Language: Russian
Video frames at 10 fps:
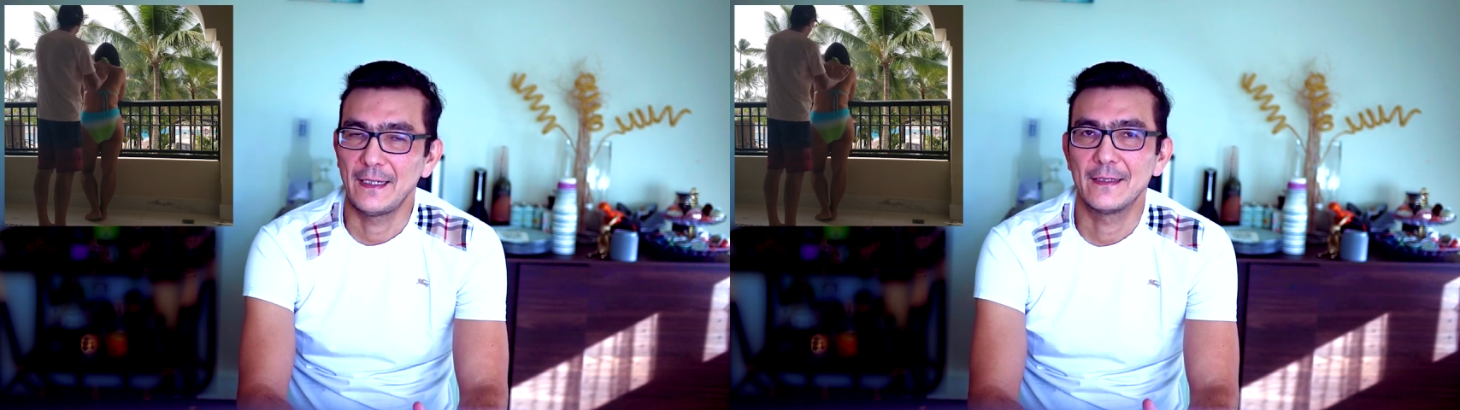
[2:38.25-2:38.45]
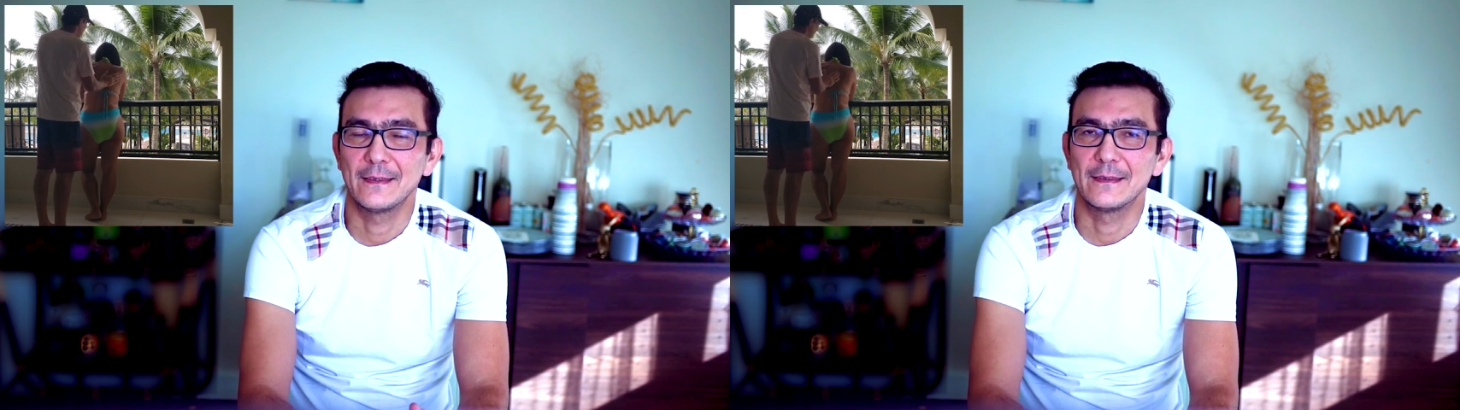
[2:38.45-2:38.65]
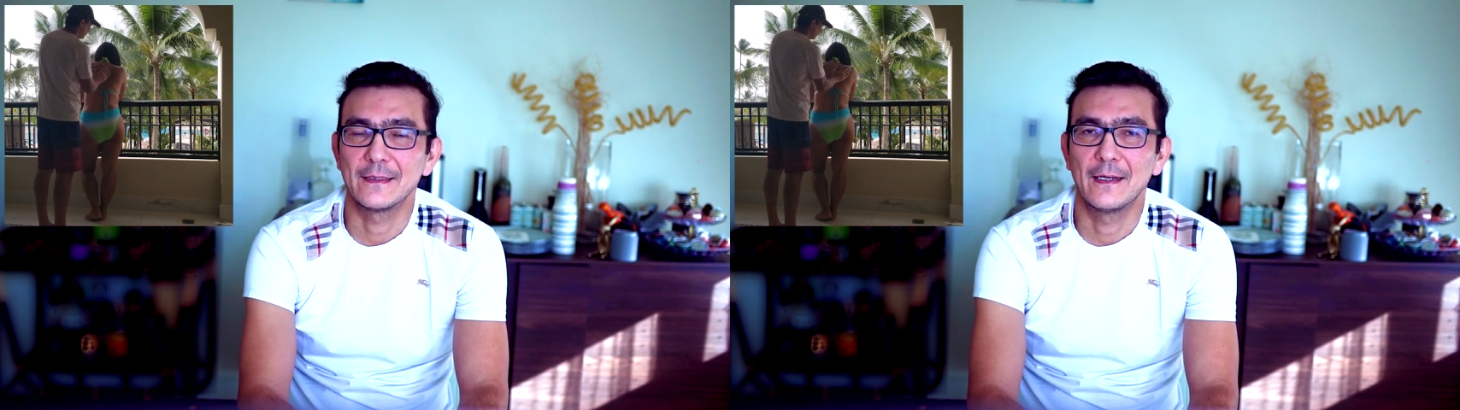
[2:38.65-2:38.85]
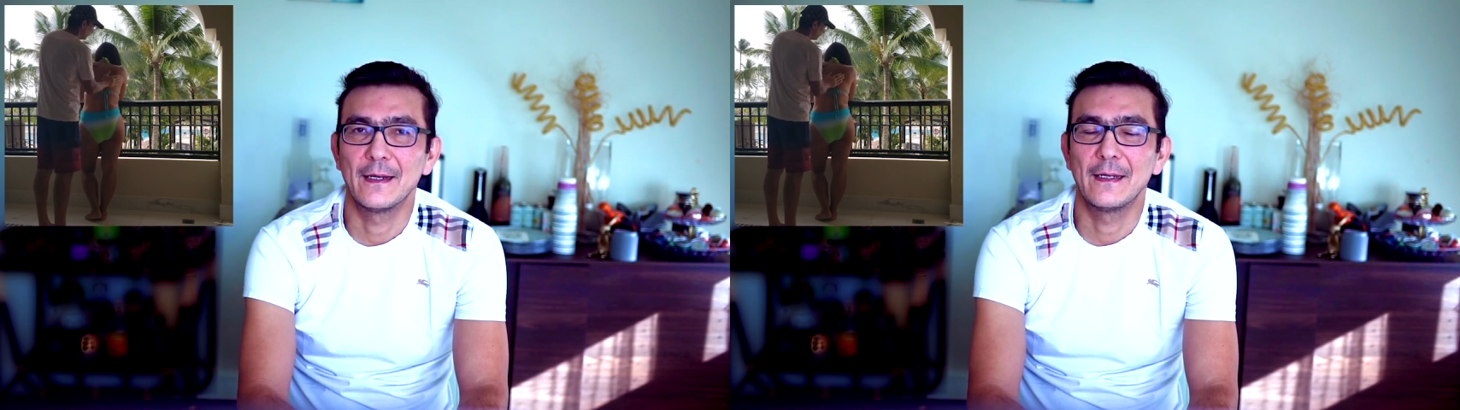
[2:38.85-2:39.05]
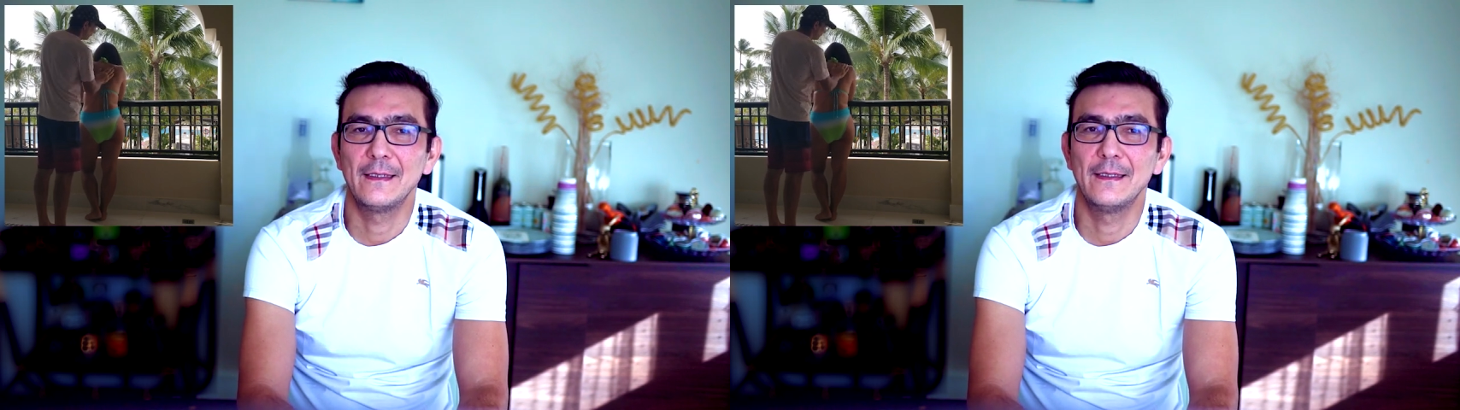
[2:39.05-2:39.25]
я
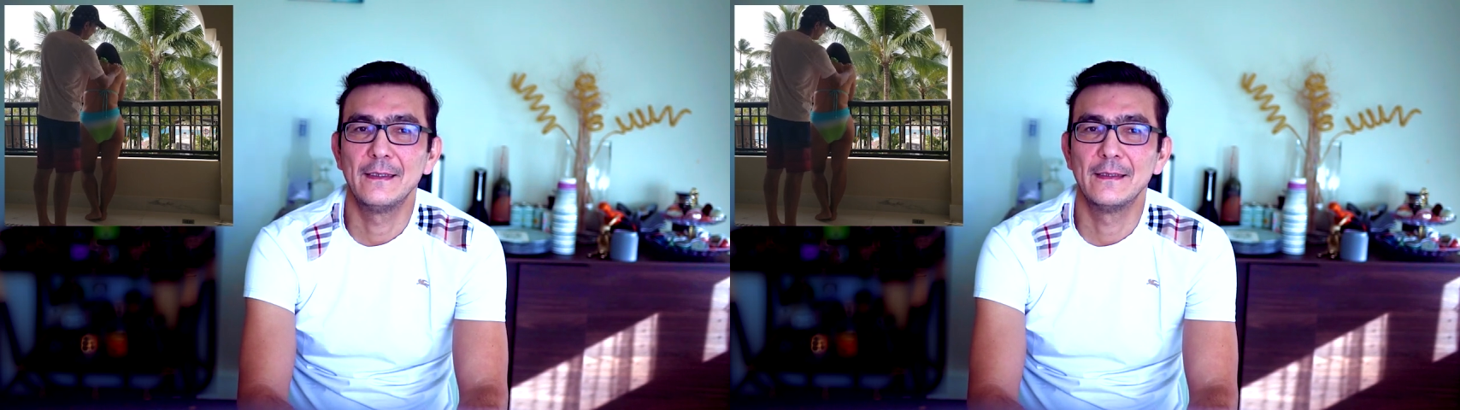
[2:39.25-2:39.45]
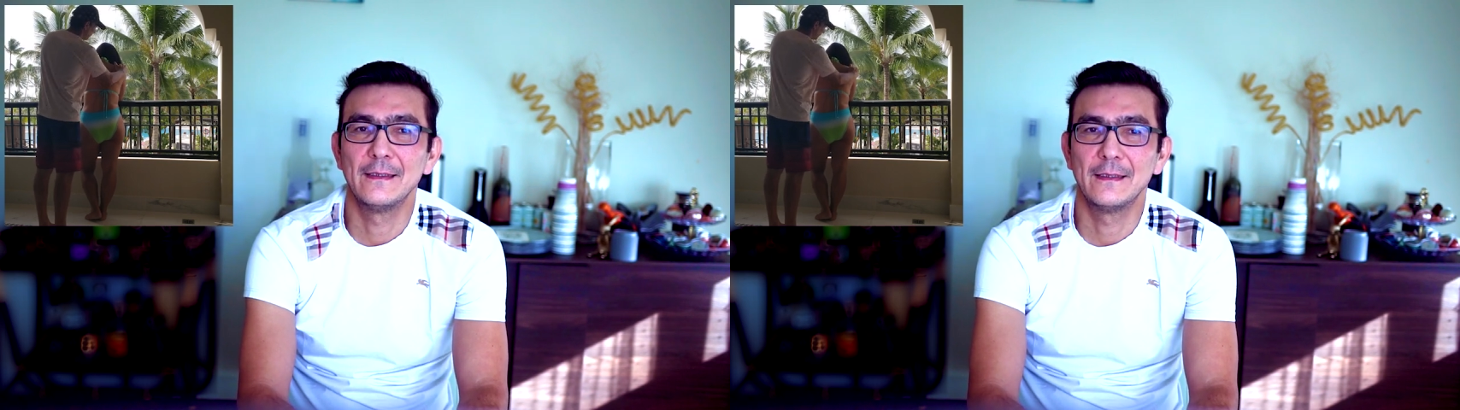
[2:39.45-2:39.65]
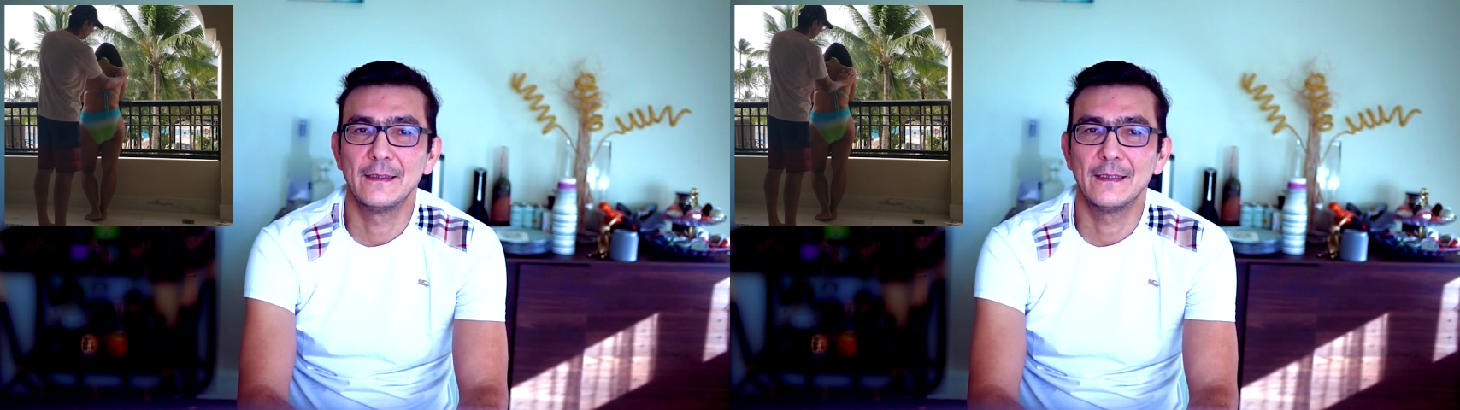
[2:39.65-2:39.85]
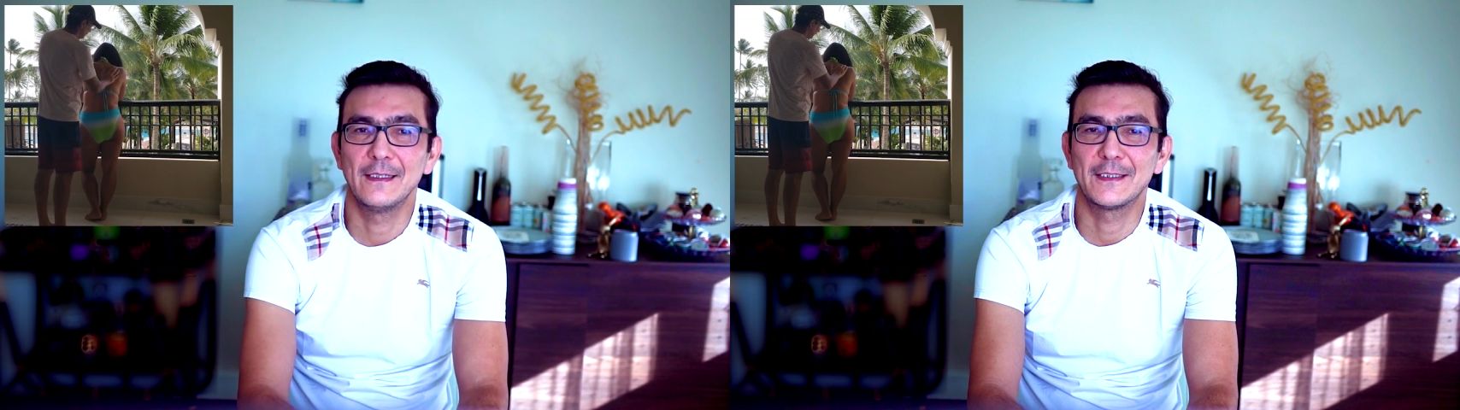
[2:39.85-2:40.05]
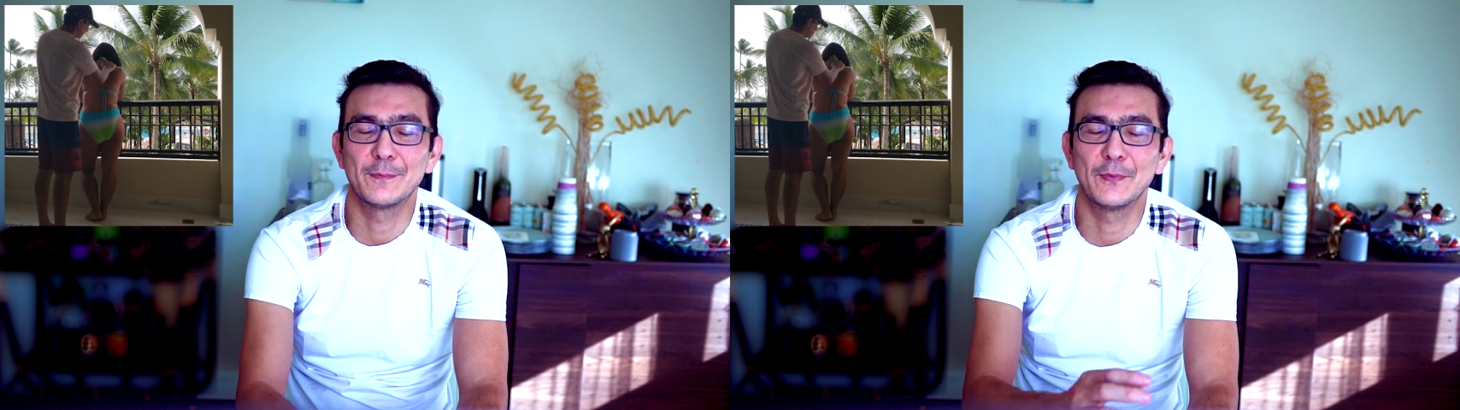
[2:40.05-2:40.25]
начал делать
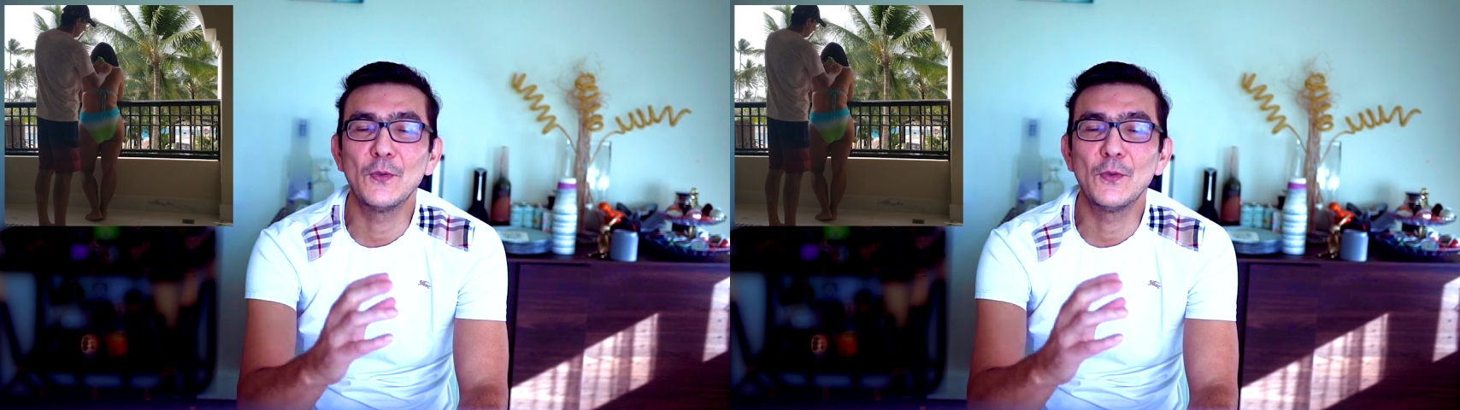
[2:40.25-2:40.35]
небольшой